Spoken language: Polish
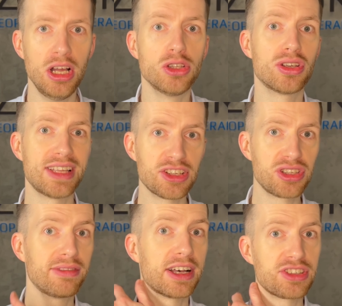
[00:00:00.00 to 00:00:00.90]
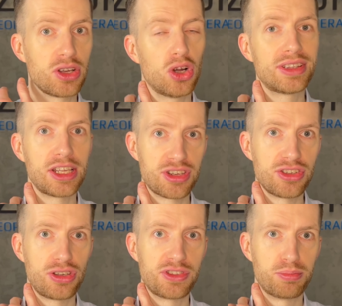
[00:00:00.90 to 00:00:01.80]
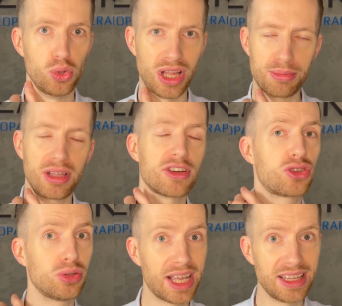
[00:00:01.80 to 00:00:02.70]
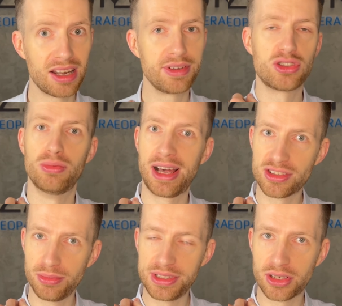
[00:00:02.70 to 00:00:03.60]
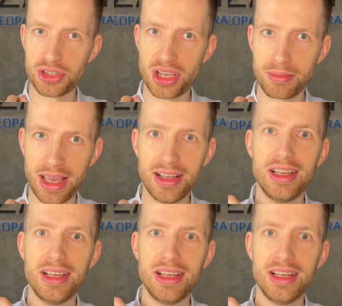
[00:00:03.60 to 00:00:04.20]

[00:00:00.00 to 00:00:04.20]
to zacznij właśnie od tej części wspólnej, ponieważ tutaj nerwy są bardzo blisko siebie,